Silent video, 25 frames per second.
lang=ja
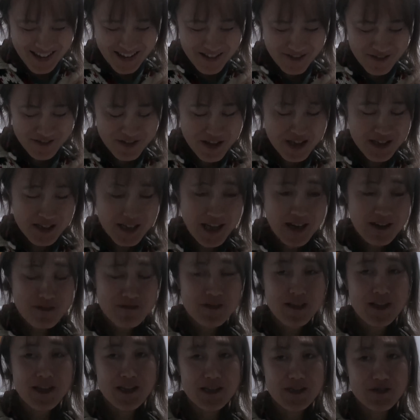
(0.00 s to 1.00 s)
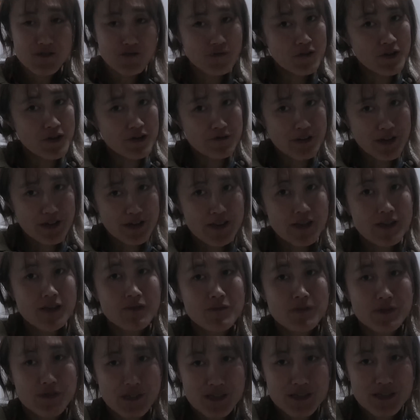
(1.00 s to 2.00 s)
これね275円ぐらいだったと
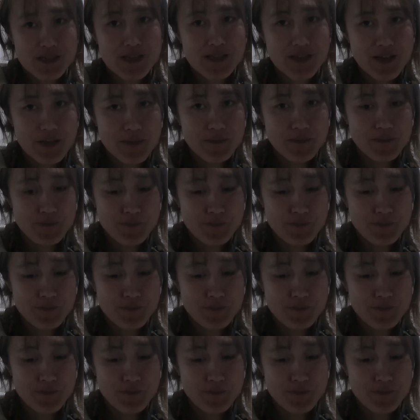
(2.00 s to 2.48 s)
思う確かね、